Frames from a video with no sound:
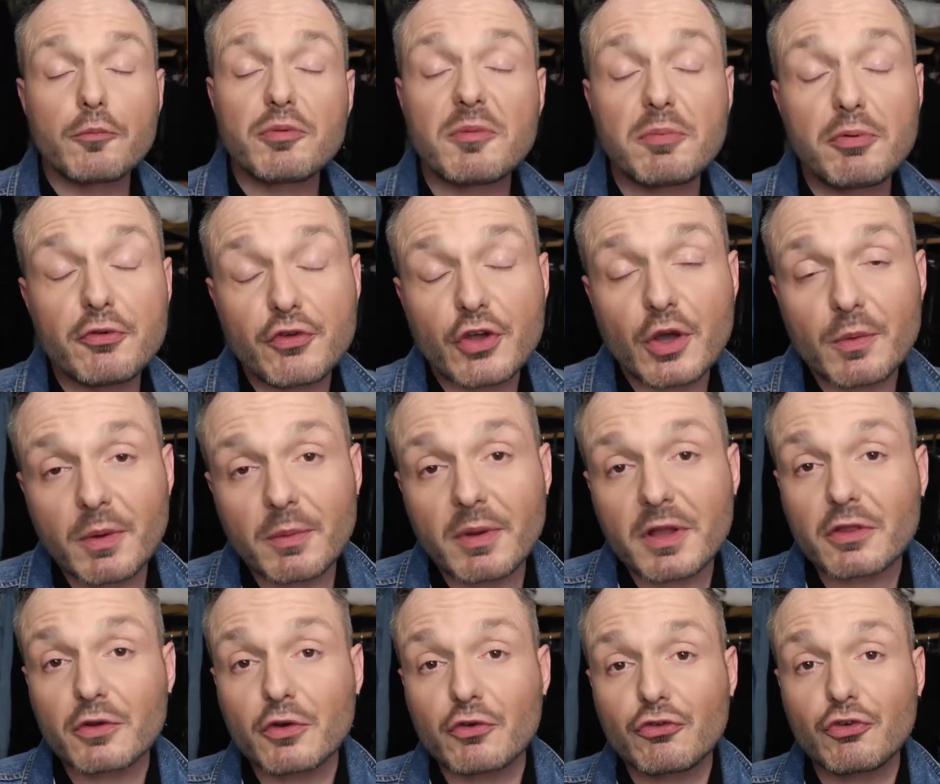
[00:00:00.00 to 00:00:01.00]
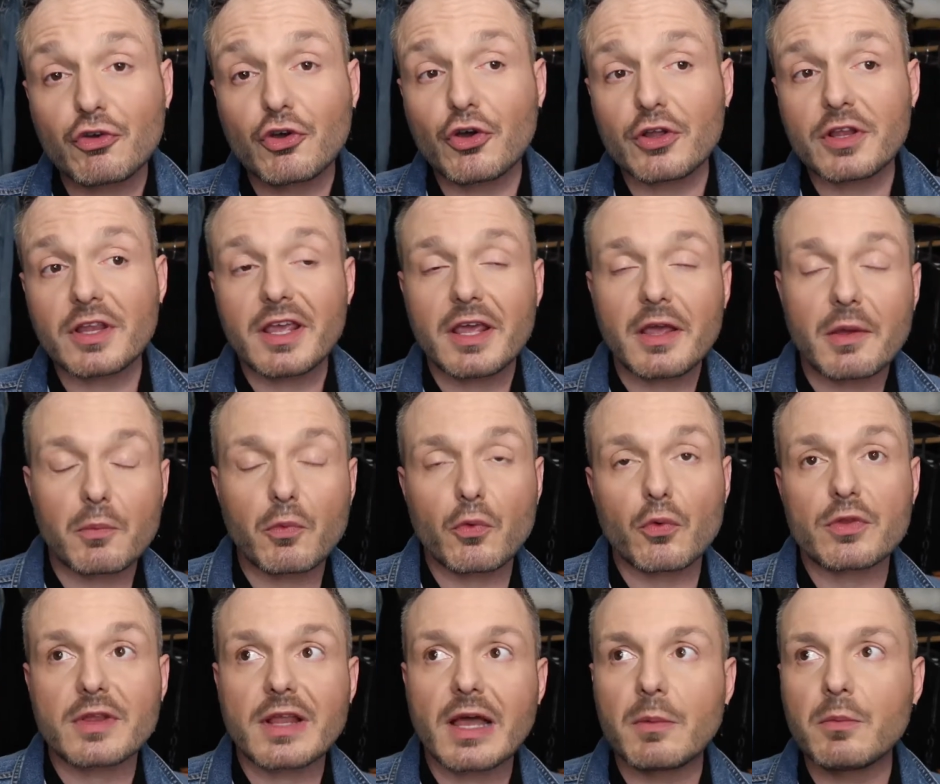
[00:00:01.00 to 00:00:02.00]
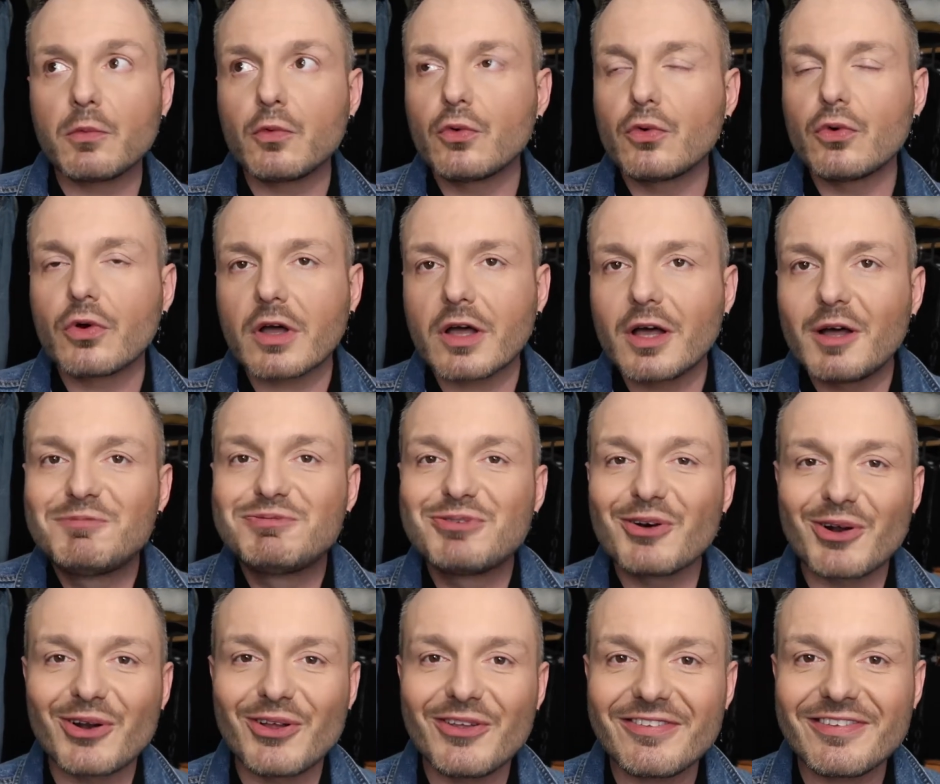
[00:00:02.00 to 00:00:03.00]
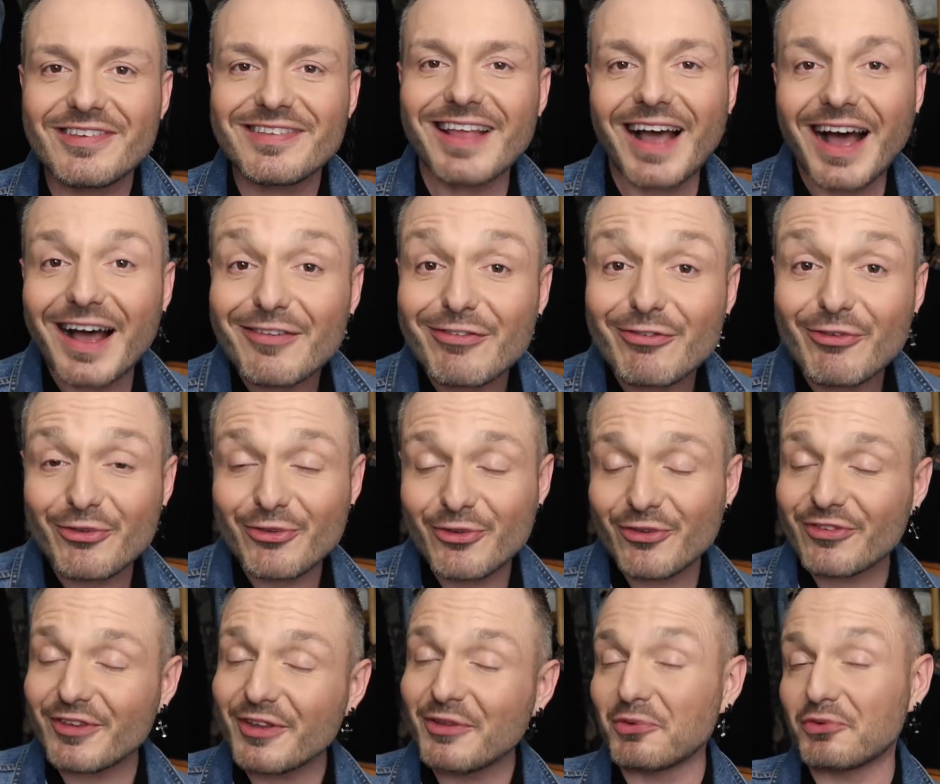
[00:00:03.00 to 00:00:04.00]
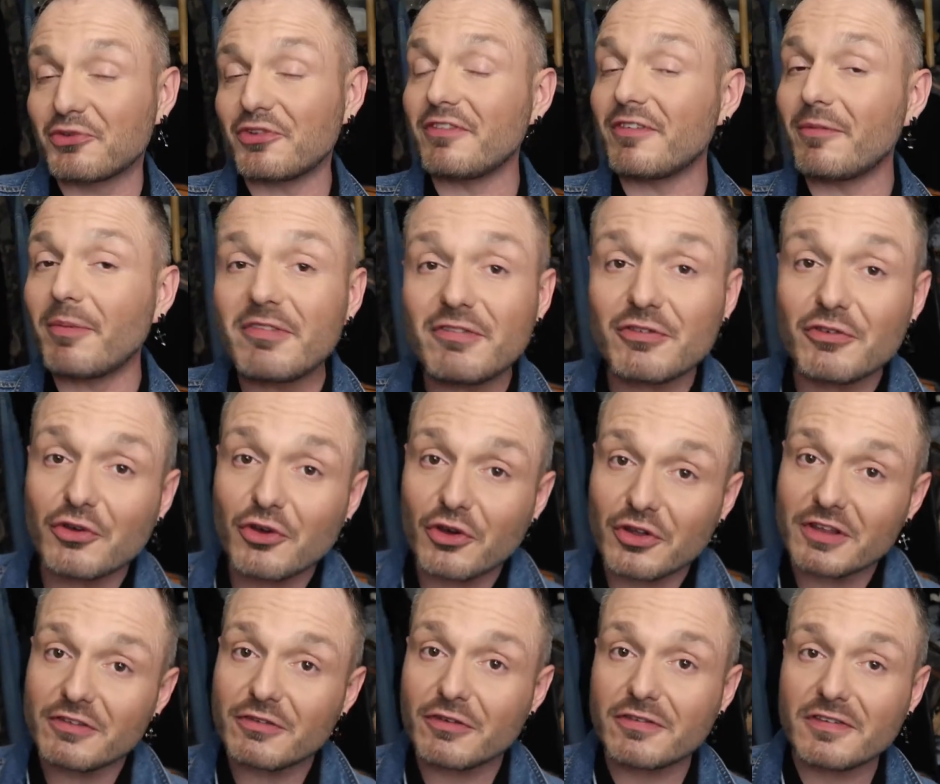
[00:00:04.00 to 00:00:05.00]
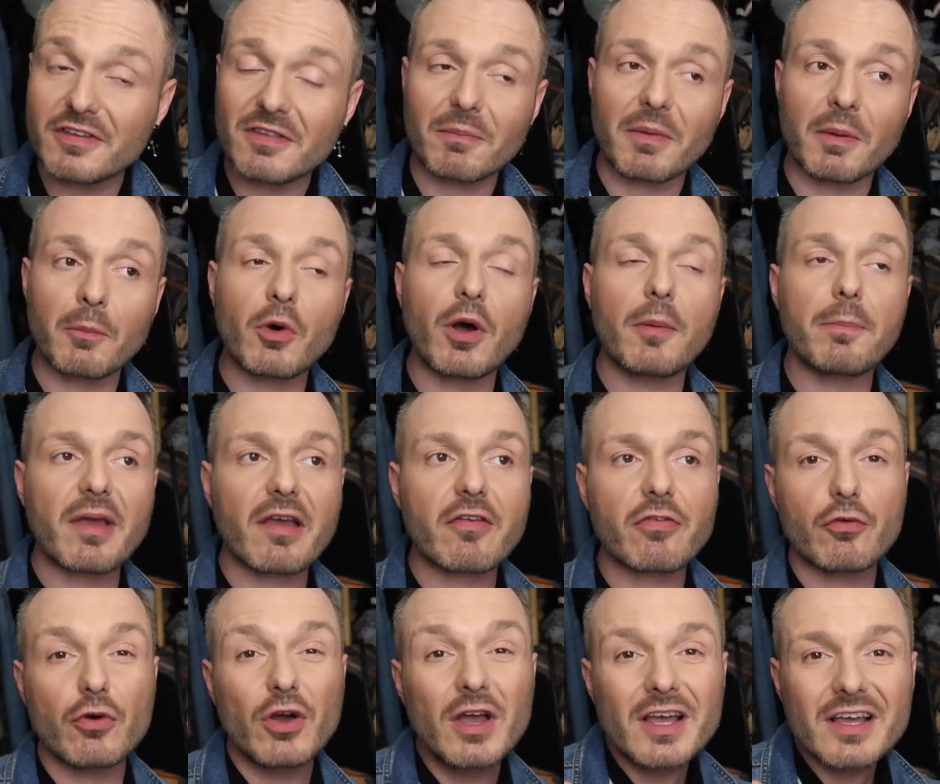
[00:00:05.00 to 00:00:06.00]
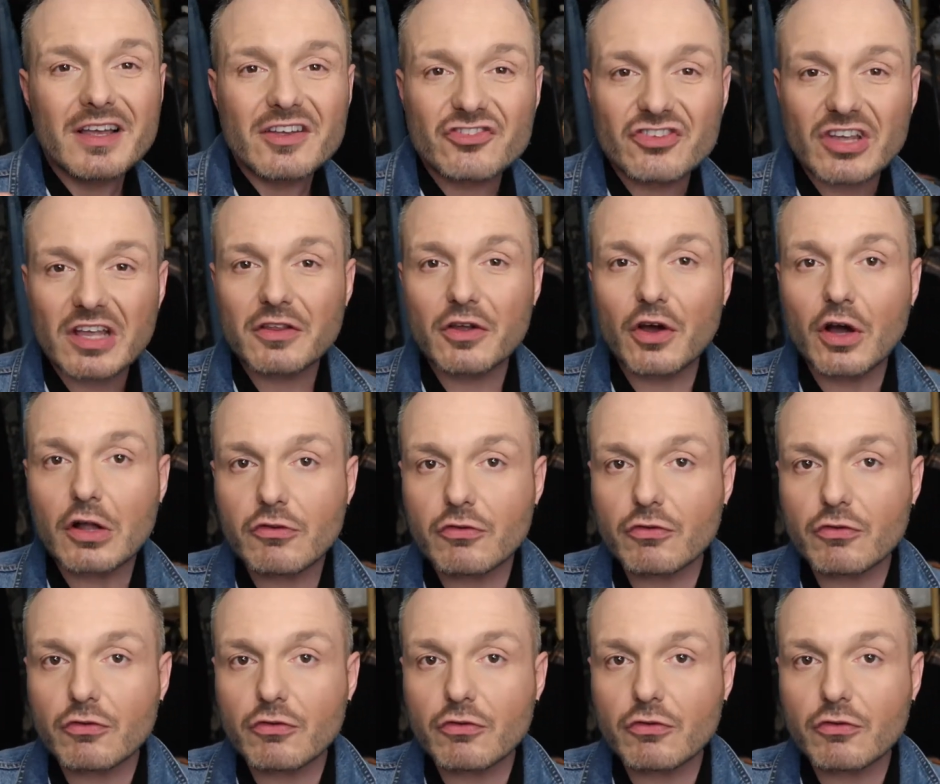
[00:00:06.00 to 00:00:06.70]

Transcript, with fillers: depuis plusieurs mois maintenant, tu connais mon amour pour le site Asos aussi, Donc je ne sais pas si tu connais ce site, mais moi perso, j'adore.